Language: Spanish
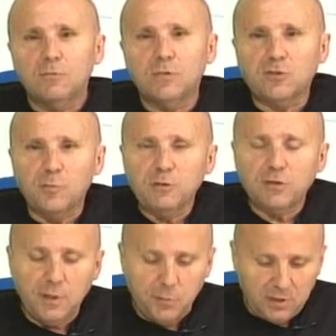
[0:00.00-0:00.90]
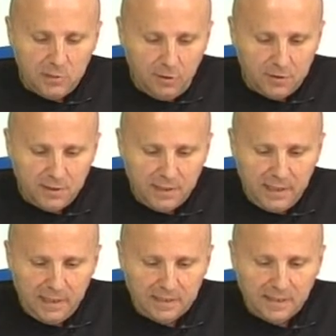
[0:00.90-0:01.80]
nuestros minutos deportivos
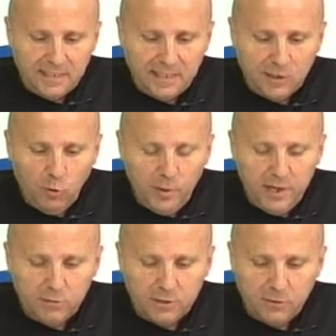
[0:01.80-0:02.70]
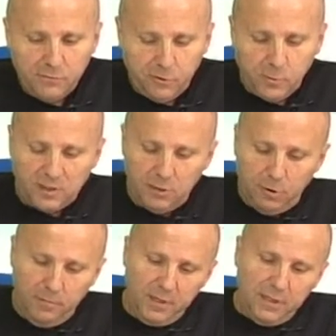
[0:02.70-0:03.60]
en Antequira TV, nuestro
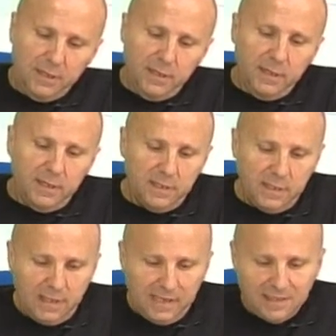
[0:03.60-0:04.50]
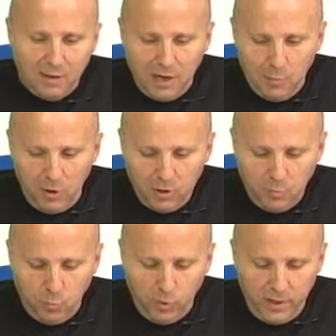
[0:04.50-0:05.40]
informativo, y les
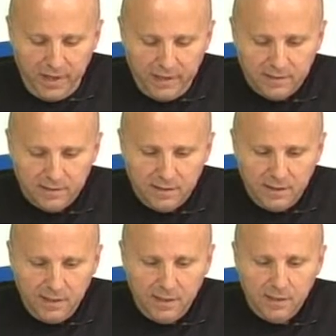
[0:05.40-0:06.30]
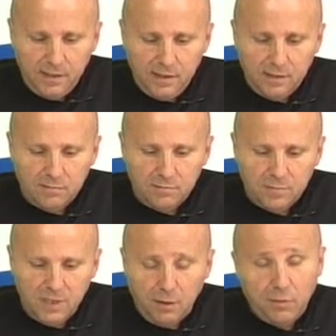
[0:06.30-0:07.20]
hablamos, pues, eh,
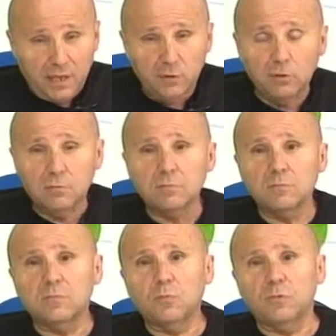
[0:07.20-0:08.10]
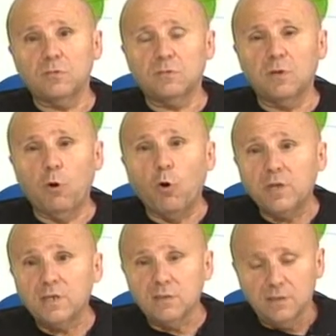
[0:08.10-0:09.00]
iniciando
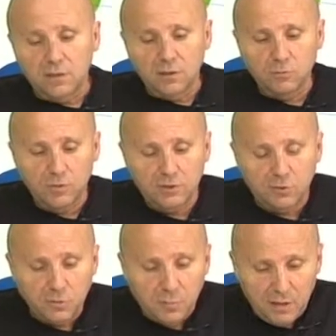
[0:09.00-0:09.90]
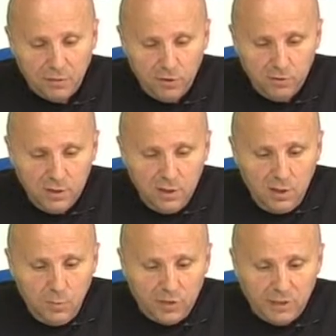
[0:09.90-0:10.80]
hoy nuestro espacio,
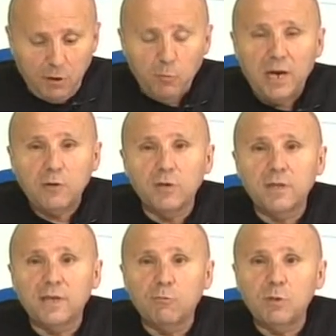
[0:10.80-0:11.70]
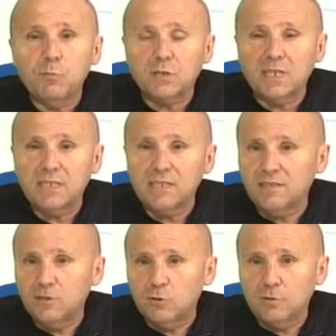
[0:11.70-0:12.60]
pues, de balonmano y de un importante
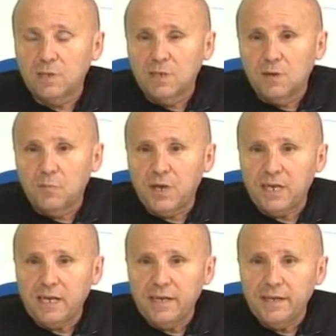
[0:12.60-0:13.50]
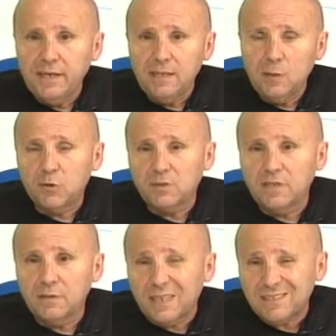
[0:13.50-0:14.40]
éxito para el
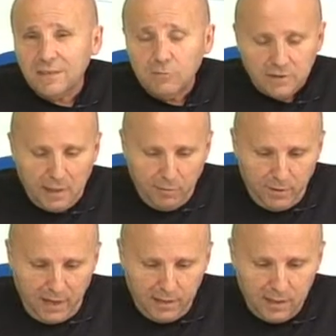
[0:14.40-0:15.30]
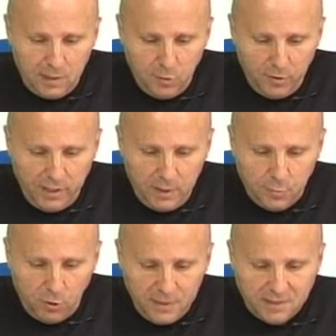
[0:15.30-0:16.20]
deporte de base de nuestra ciudad. El equipo del
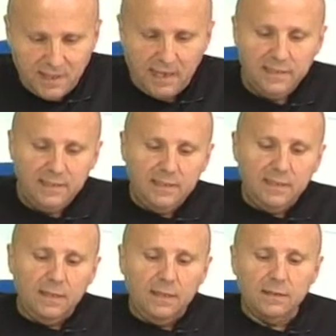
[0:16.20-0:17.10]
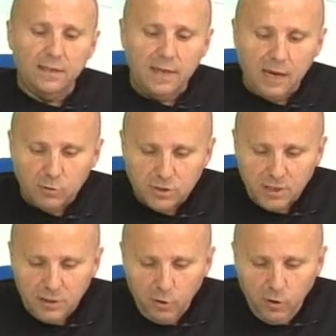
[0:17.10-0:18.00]
Provisa eh, ha
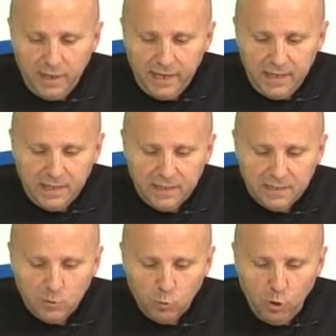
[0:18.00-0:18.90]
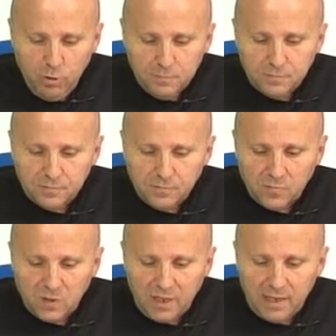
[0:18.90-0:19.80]
conseguido el título
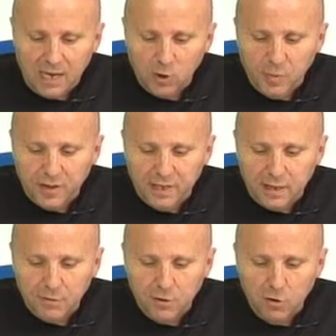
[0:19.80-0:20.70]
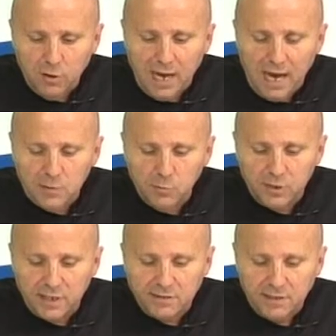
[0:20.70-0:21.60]
en la Copa Delegación al
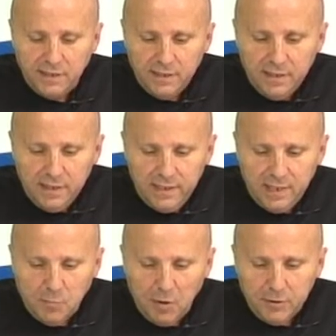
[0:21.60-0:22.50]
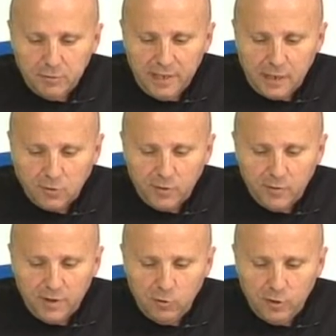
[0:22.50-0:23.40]
imponerse en el pabellón El
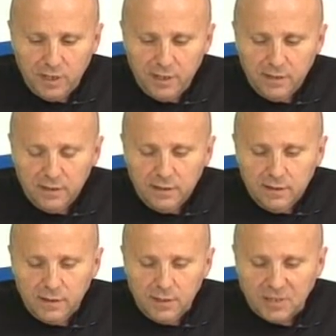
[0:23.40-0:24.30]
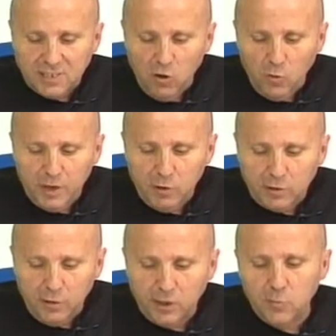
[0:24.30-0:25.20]
Rodeo de Coín el pasado domingo
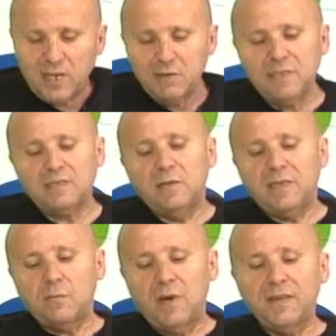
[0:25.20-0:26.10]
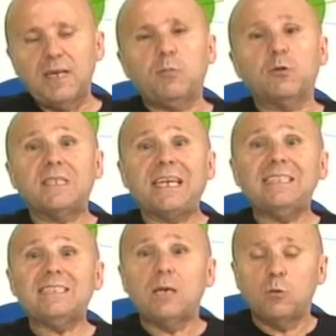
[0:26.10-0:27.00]
al Colegio Maravillas de Benalmádena por
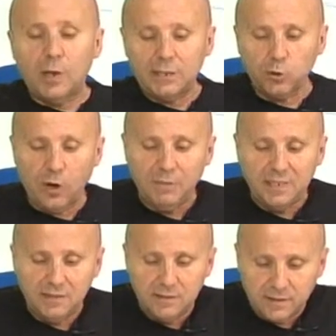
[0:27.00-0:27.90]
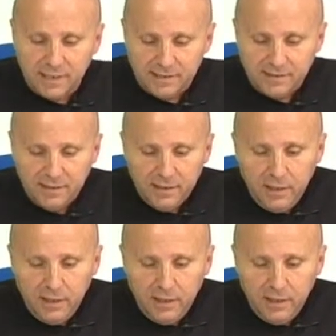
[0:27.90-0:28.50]
34 a 23.